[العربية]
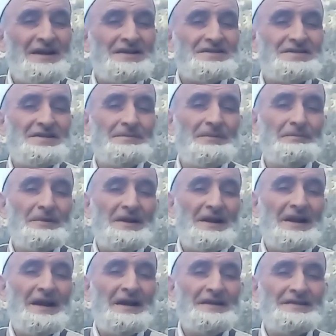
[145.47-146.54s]
تسمى
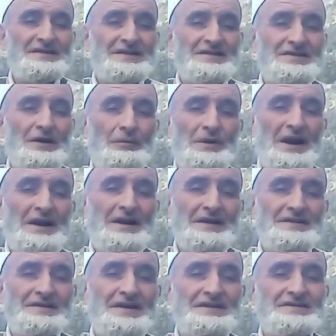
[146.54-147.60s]
الهند الدولة
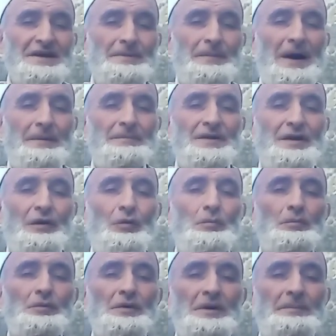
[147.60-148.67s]
الهند هي 400
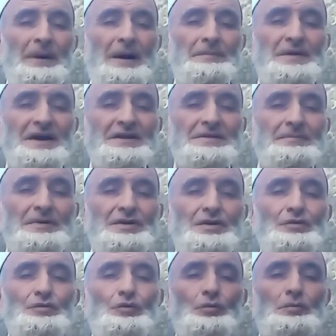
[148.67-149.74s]
و 400
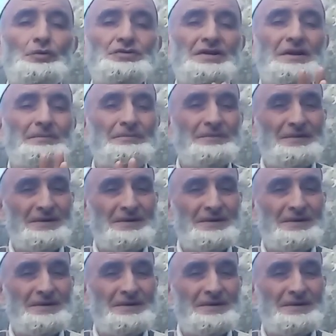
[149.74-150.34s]
مليون ومسلم